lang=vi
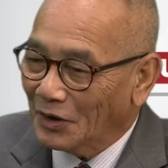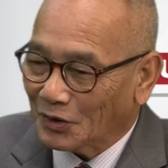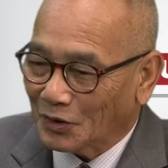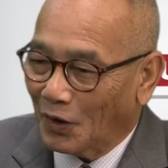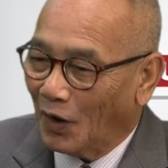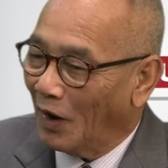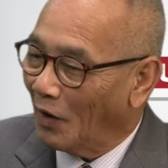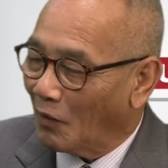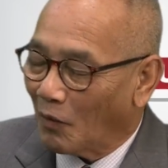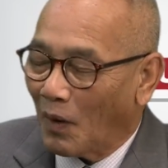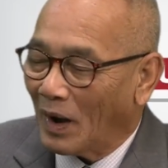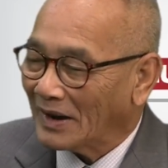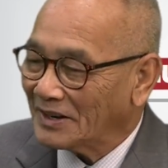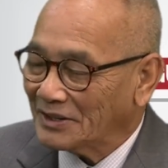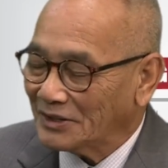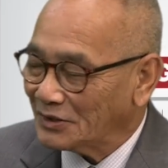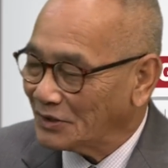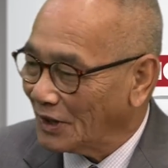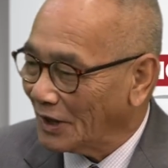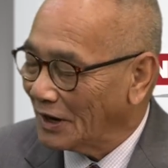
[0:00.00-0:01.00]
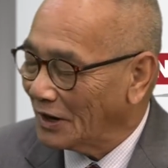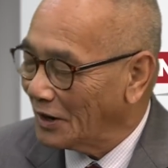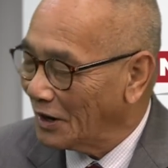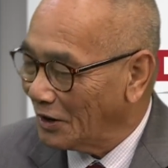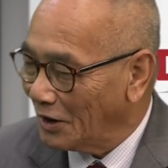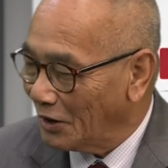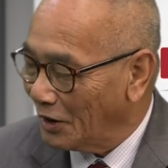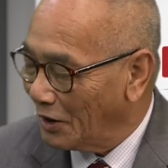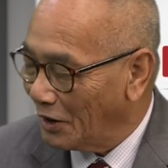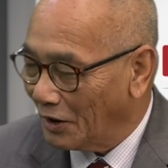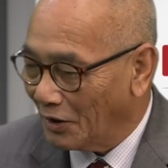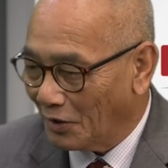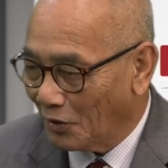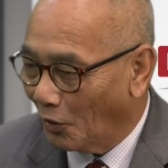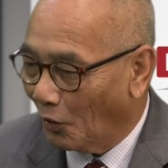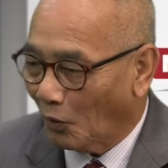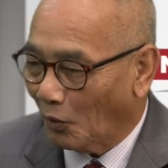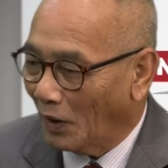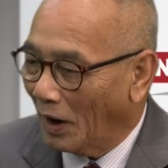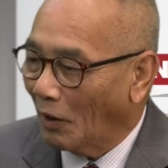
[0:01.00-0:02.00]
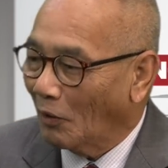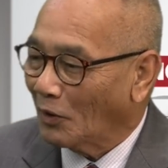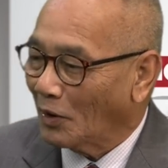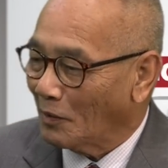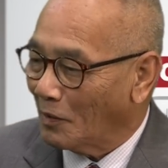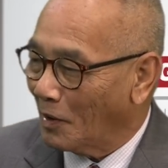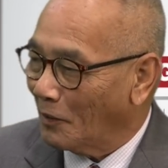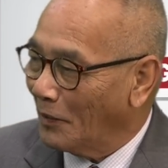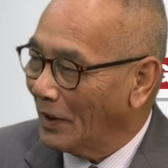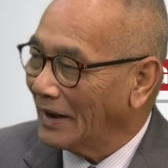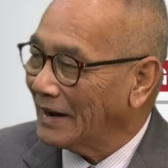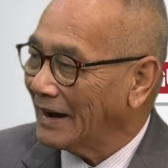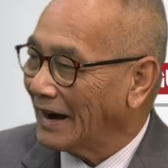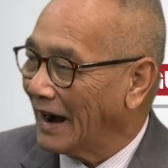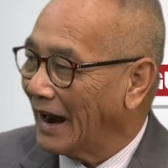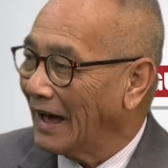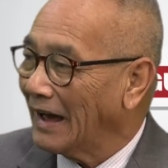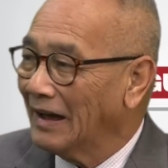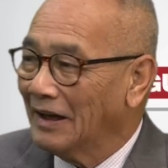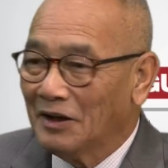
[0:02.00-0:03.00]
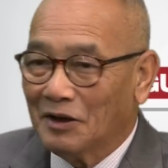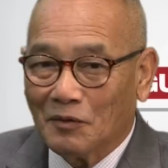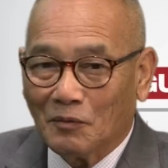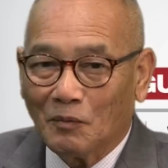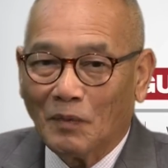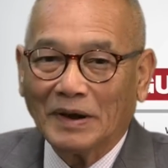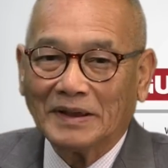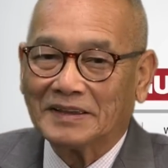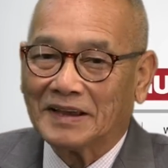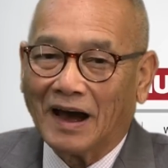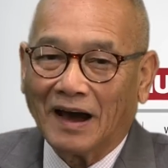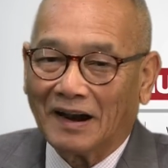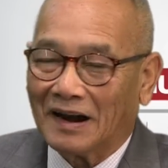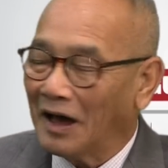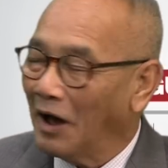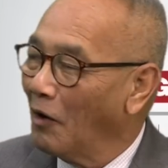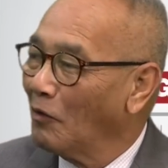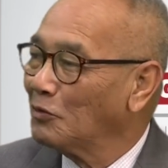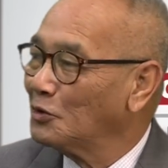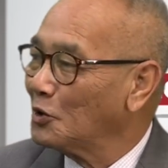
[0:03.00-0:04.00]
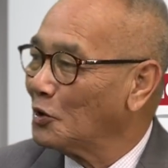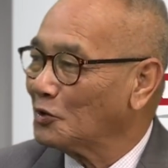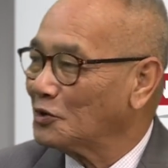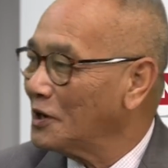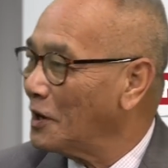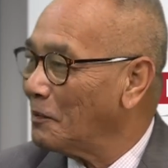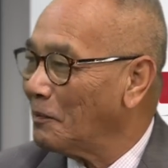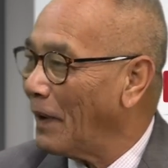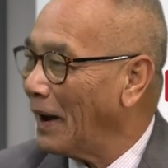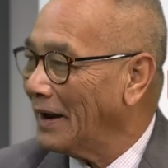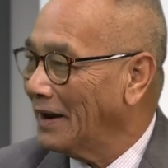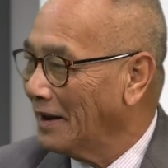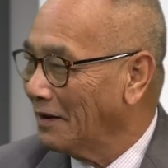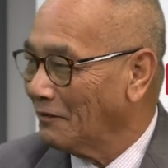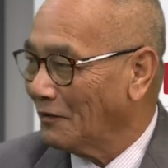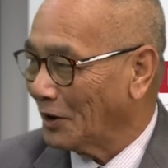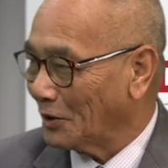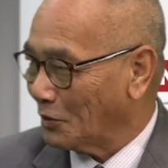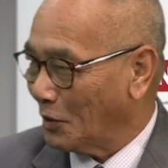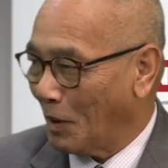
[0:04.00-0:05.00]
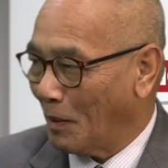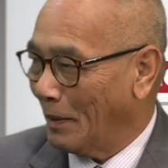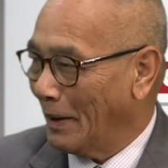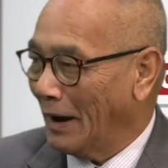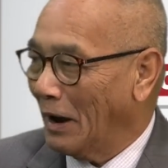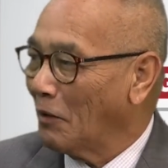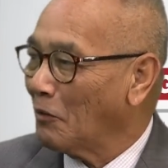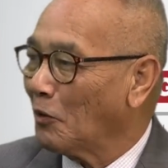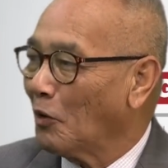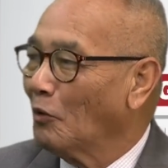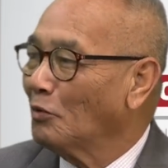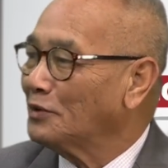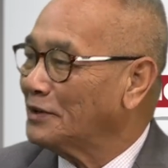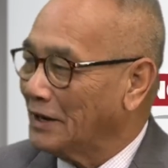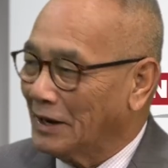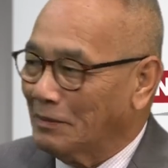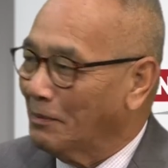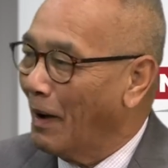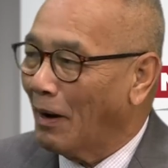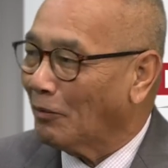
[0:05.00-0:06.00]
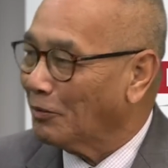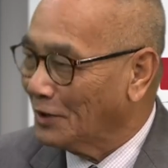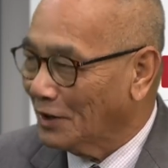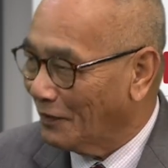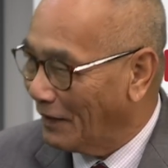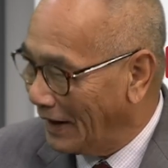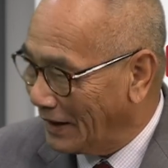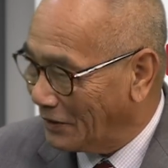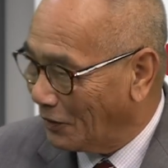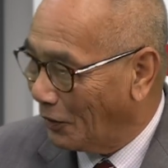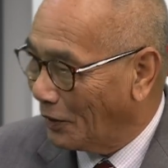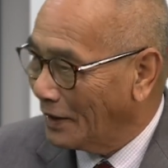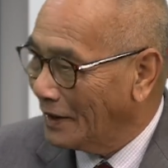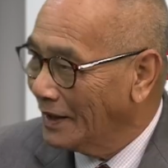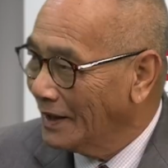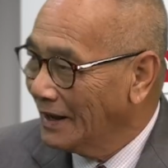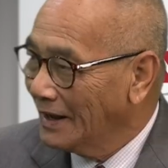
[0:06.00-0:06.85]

tôi ở washington đủ lâu để mà biết rằng là bây giờ là ông joseph biden và tòa vẻ ốc cũng chỉ mong như vậy thôi